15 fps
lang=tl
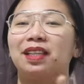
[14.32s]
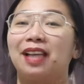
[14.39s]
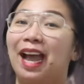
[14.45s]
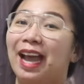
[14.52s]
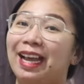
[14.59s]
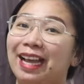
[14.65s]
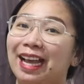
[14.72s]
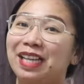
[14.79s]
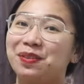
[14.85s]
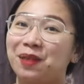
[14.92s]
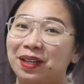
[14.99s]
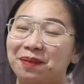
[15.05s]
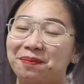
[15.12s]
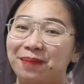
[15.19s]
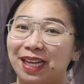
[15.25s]
Hi guys!
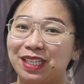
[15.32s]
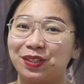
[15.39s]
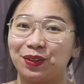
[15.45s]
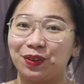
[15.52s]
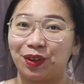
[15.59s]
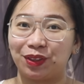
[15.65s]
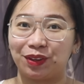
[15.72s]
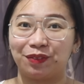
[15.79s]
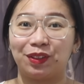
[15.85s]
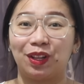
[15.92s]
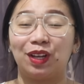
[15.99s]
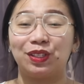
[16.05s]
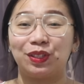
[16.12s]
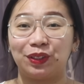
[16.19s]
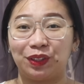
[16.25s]
Welcome back to another
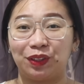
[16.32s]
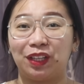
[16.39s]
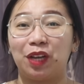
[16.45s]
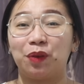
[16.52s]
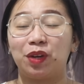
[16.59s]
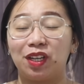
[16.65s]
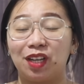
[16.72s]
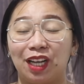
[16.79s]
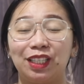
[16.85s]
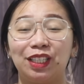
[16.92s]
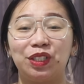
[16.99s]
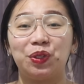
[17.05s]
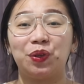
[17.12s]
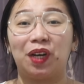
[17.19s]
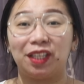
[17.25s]
vlog. So today, we're
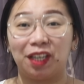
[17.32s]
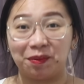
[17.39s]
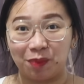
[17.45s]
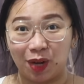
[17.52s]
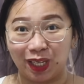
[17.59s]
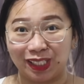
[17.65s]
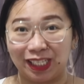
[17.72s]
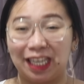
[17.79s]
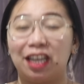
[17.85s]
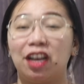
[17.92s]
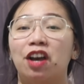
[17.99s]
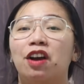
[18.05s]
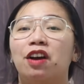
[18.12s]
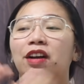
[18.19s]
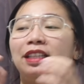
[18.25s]
gonna do an
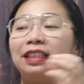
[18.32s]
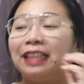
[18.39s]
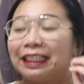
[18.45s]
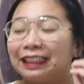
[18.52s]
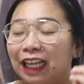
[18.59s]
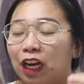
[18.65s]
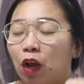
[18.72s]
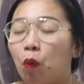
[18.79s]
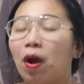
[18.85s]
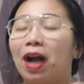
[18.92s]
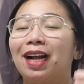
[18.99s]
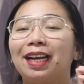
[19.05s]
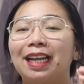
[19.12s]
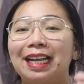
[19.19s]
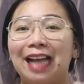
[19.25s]
unboxing ng
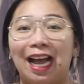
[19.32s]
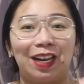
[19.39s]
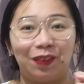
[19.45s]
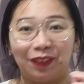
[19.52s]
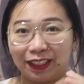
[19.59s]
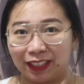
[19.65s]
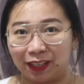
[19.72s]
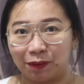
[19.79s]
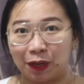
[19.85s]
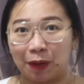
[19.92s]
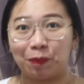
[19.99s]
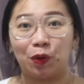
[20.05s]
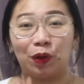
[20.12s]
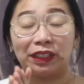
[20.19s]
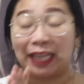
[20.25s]
dalawang regalong
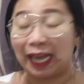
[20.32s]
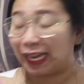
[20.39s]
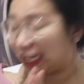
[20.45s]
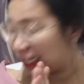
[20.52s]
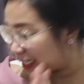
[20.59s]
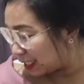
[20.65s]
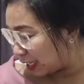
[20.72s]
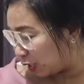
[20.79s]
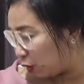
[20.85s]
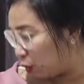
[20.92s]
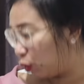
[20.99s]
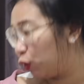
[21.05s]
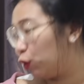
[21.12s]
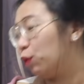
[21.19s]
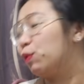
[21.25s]
natanggap ko dahil sa
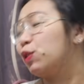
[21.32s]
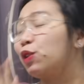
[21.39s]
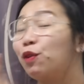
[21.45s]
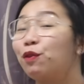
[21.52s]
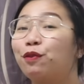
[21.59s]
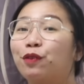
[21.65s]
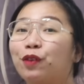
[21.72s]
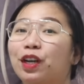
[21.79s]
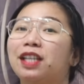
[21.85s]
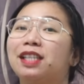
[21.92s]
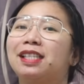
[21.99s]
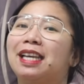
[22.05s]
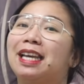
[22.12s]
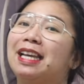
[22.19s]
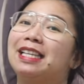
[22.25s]
YouTube. So
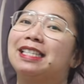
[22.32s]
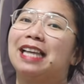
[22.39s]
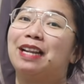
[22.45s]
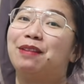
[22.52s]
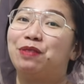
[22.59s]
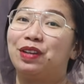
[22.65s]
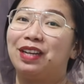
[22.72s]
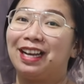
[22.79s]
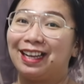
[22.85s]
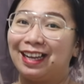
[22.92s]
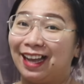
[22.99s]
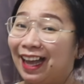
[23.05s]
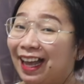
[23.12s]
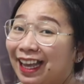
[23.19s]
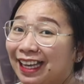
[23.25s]
first is, alam nyo na
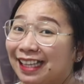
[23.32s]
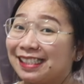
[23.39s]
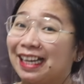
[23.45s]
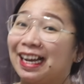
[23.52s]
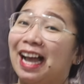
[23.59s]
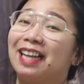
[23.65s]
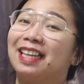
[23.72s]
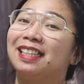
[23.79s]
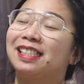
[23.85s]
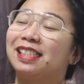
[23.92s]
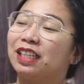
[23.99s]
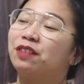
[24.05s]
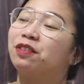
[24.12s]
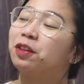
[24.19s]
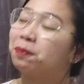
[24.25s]
guys, ang aking
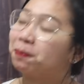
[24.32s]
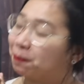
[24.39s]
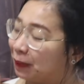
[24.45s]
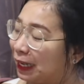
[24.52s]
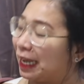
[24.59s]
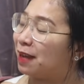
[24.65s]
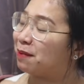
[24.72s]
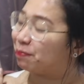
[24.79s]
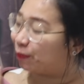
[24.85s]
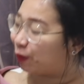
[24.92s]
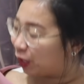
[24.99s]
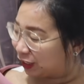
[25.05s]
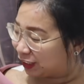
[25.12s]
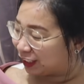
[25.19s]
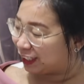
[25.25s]
silver play
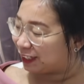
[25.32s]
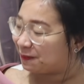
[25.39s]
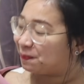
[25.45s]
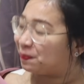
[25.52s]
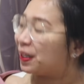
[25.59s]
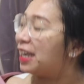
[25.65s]
button.